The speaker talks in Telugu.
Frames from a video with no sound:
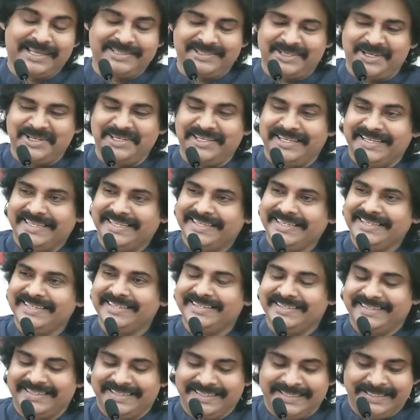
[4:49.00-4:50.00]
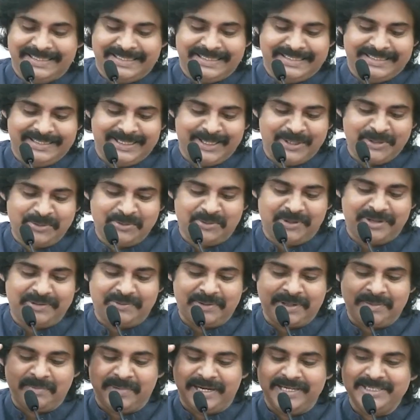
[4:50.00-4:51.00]
సారీ నేను
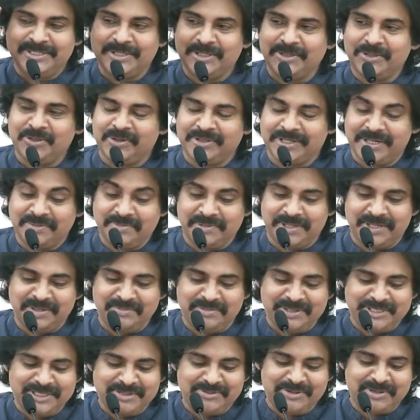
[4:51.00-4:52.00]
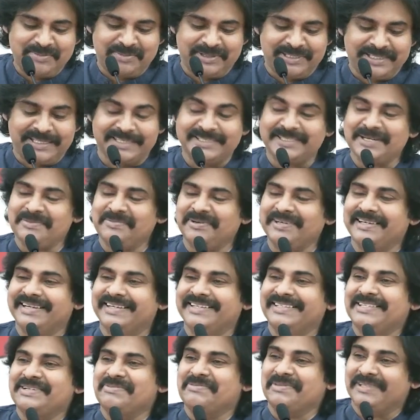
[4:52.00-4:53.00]
ఒక మైండ్ సెట్తో ఉన్నాను మీరు బీజేపీ పట్టుకెళ్ళి
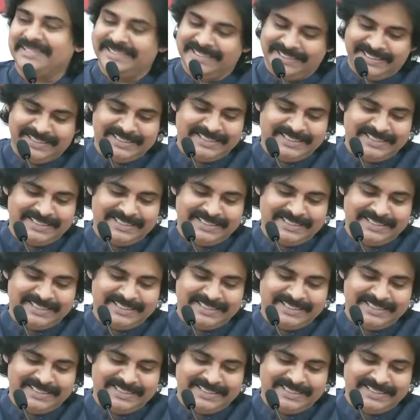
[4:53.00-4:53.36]
చెప్పండి చెప్పండి